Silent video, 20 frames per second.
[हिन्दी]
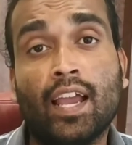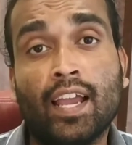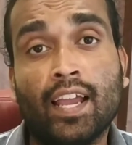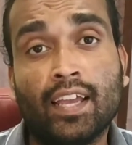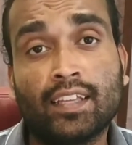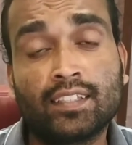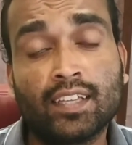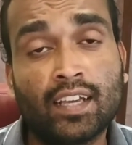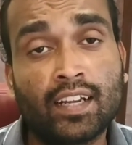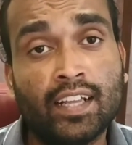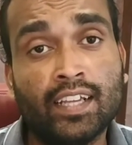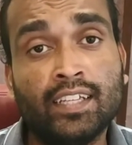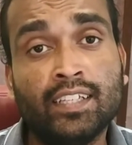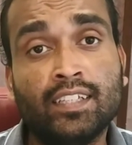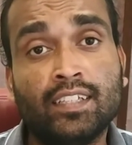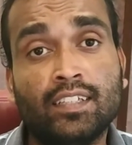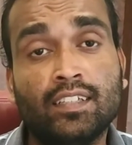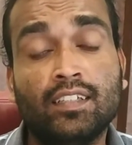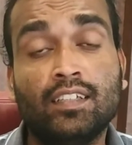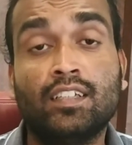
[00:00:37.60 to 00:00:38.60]
ऐसा
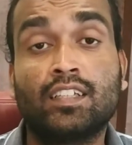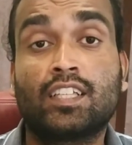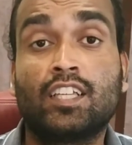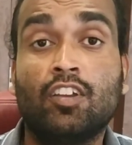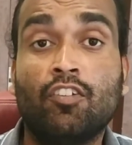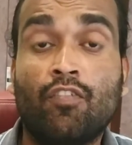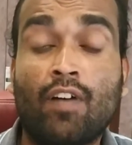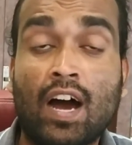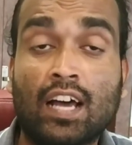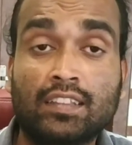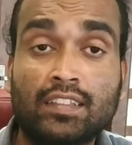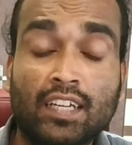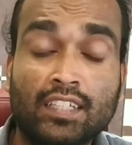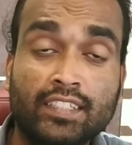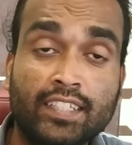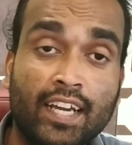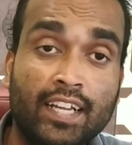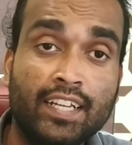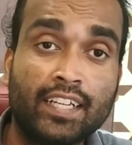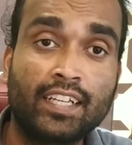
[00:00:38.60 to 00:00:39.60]
नहीं कि वहाँ तक
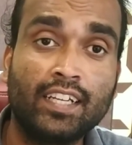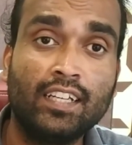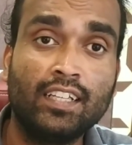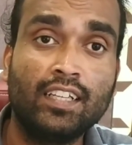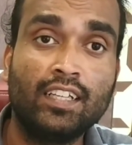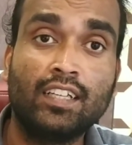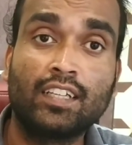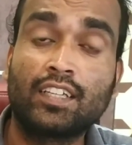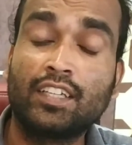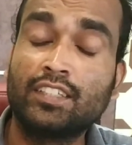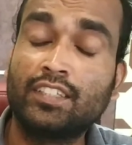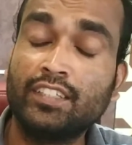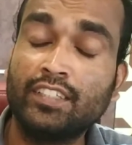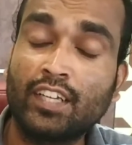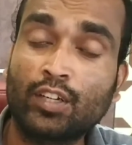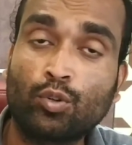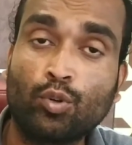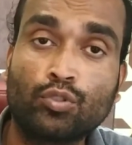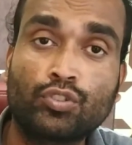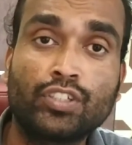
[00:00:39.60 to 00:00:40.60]
जाने के लिए किसी
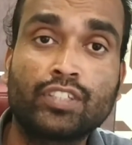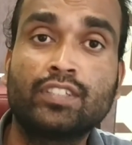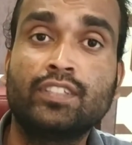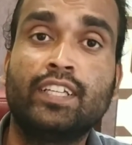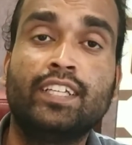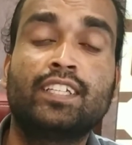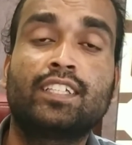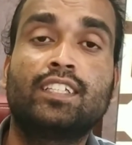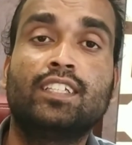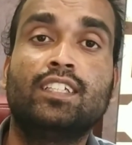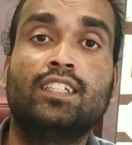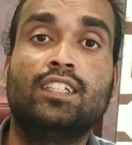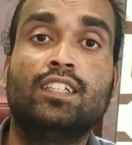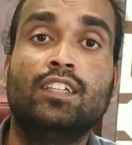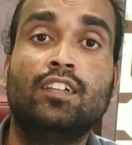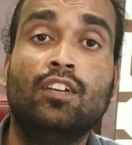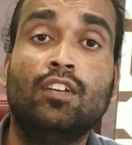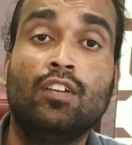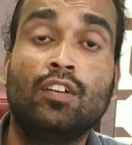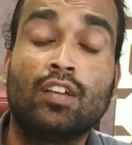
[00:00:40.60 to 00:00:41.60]
ने कोशिश नहीं की
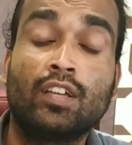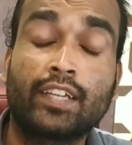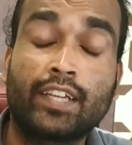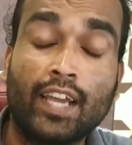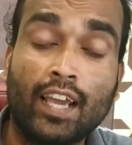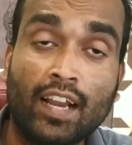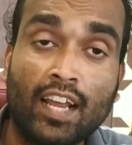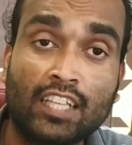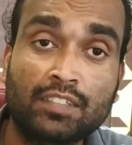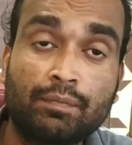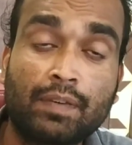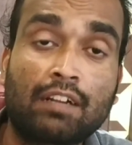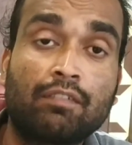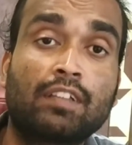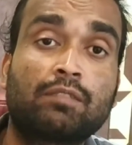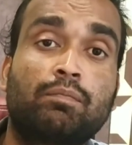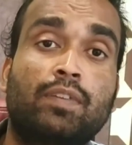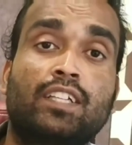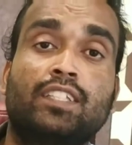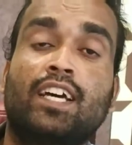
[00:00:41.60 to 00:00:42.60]
कैलाश
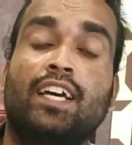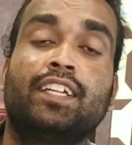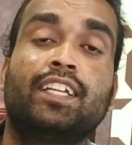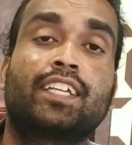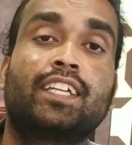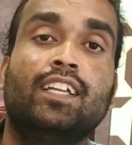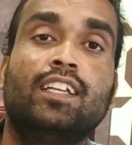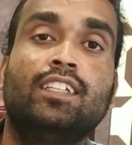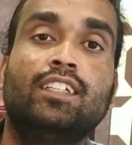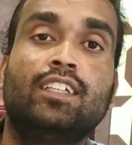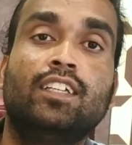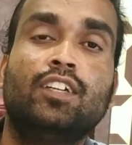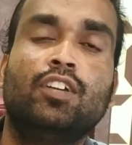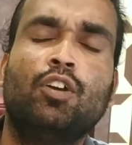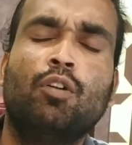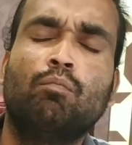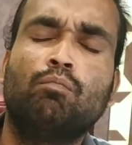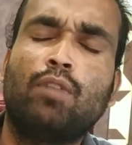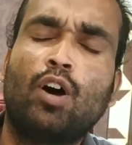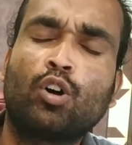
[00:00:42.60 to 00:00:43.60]
पर्वत पर जाने के लिए
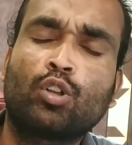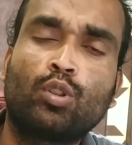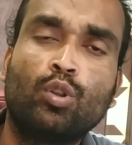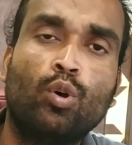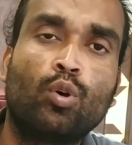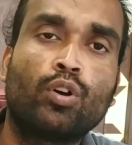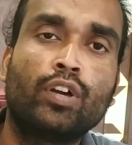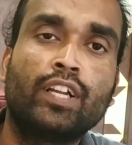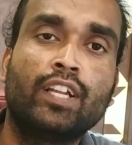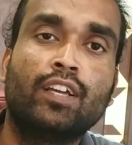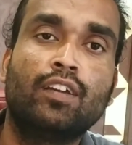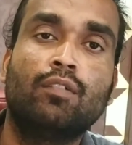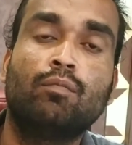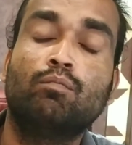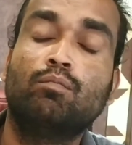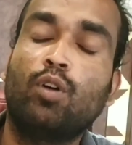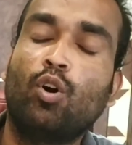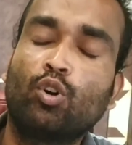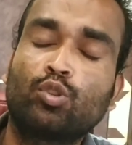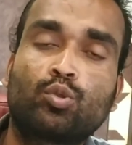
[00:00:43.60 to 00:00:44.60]
बहुत लोगों ने
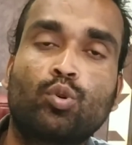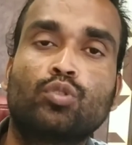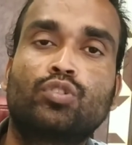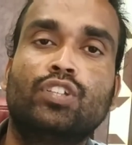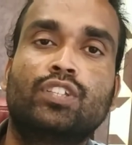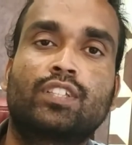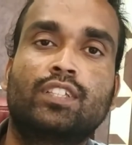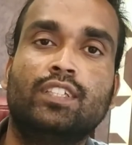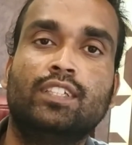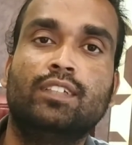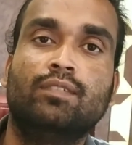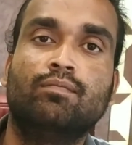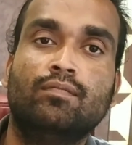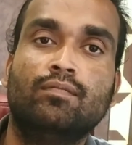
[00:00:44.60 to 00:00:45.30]
बहुत कोशिश की